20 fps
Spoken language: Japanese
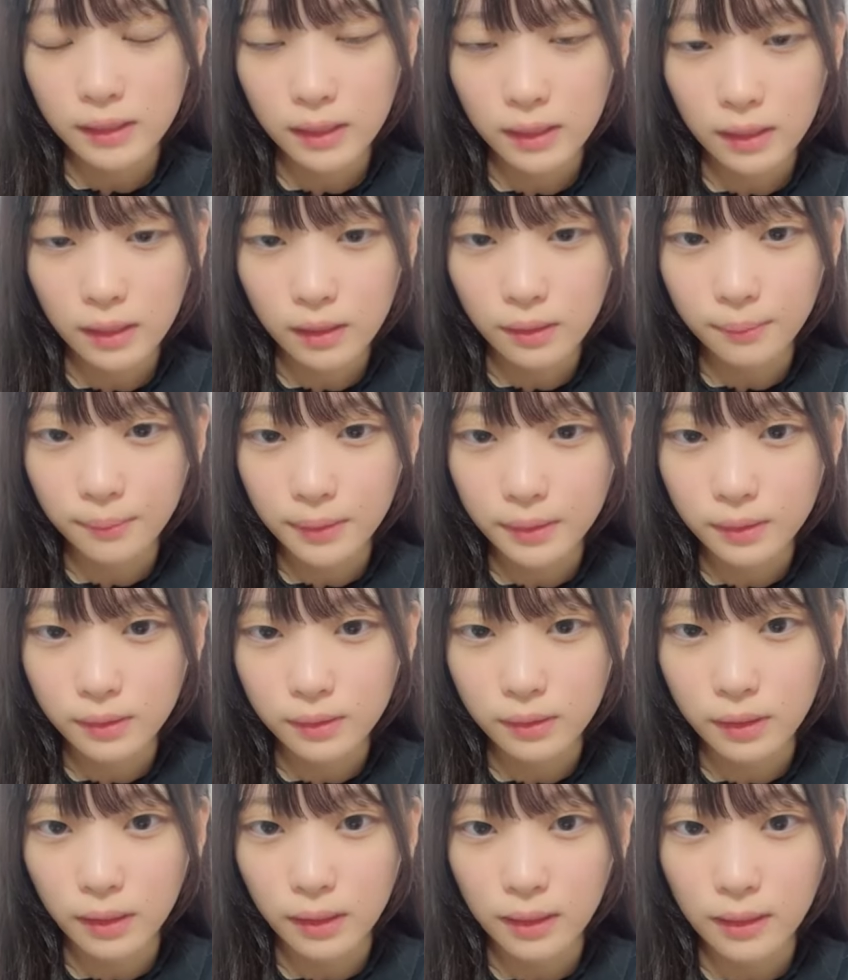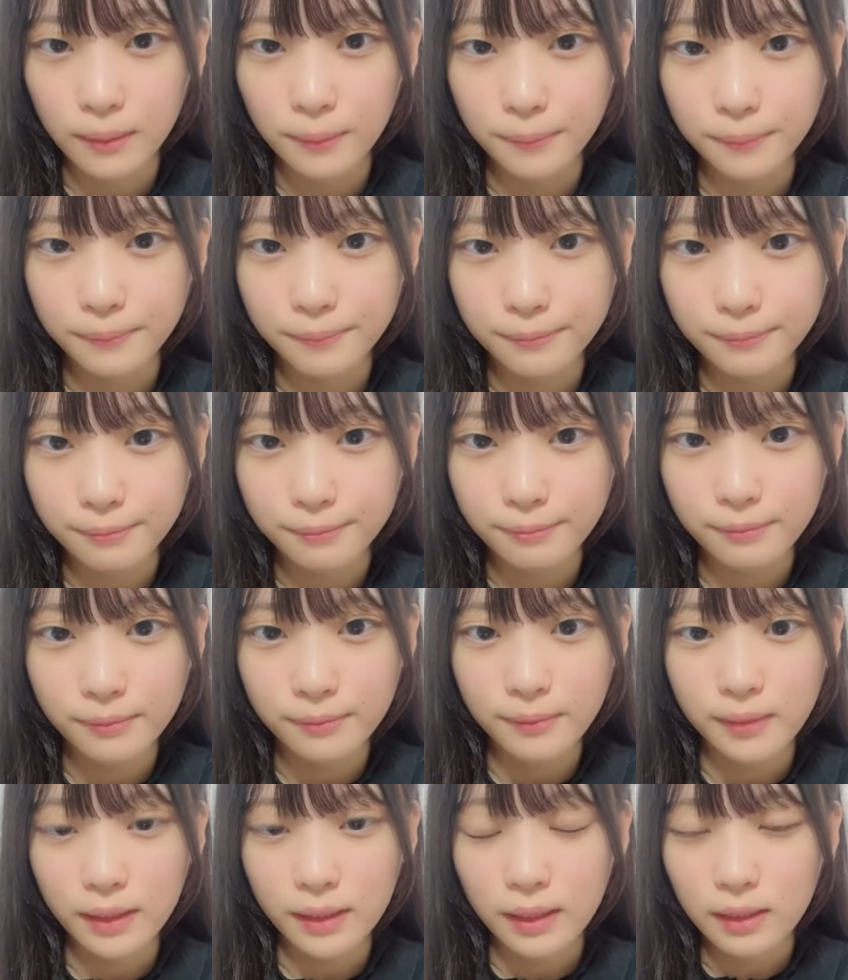重なりますね
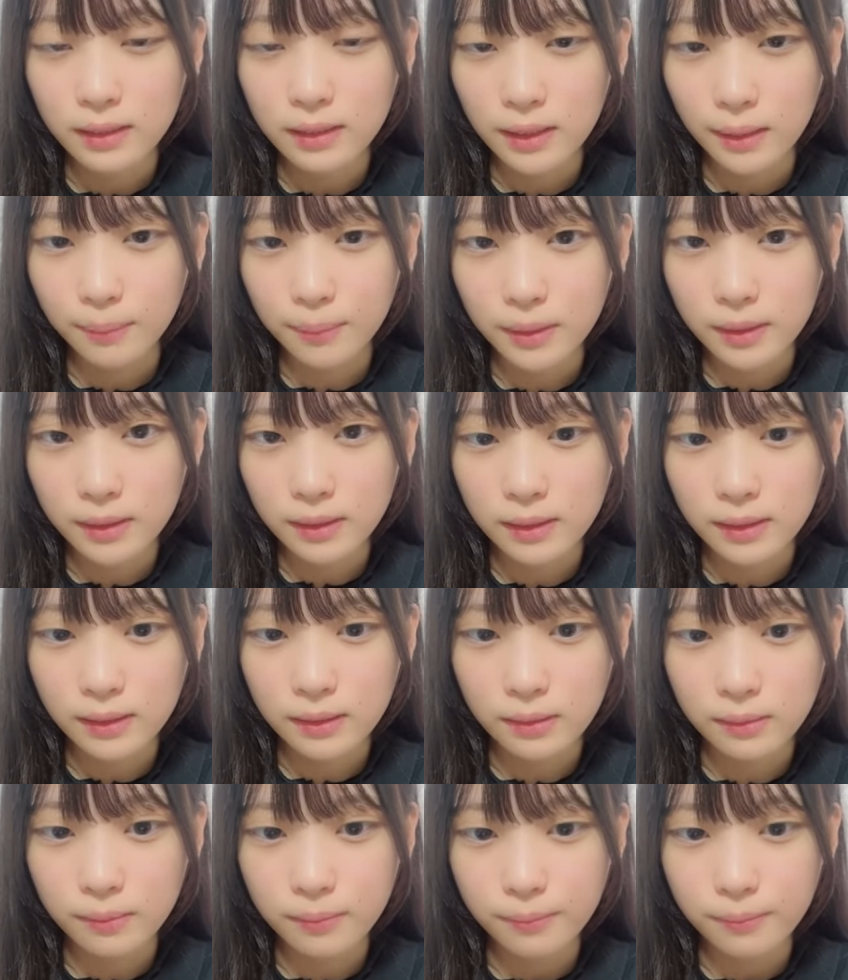寂しい